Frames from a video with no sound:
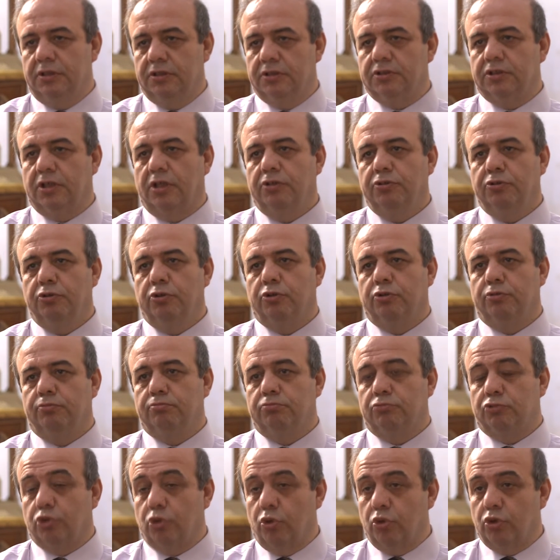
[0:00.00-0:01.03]

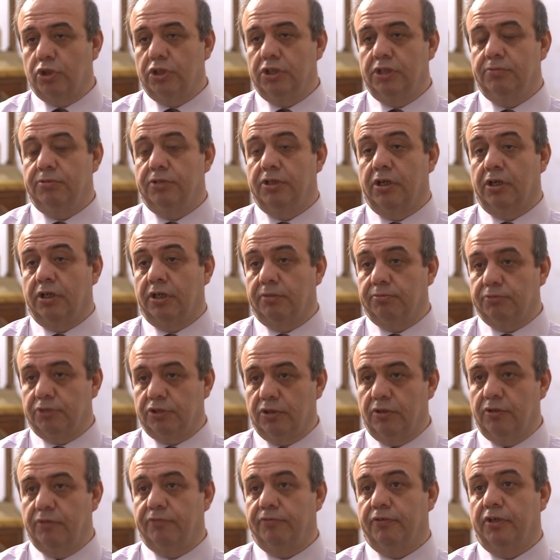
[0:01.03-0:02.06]
Sanıyorum çok iyi bir
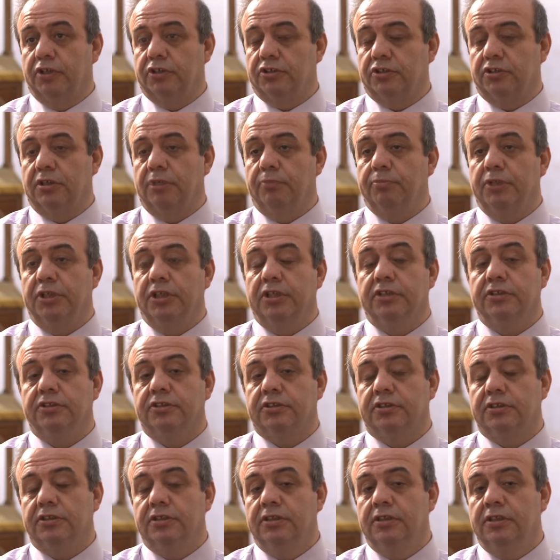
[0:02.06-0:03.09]
Arapça ve Farsça
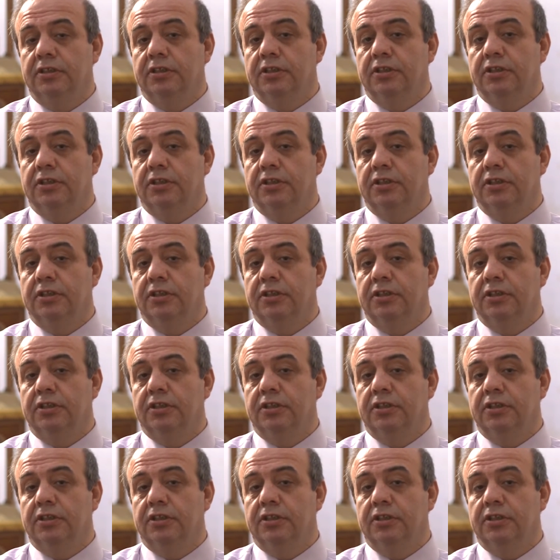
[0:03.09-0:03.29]
bilgisi.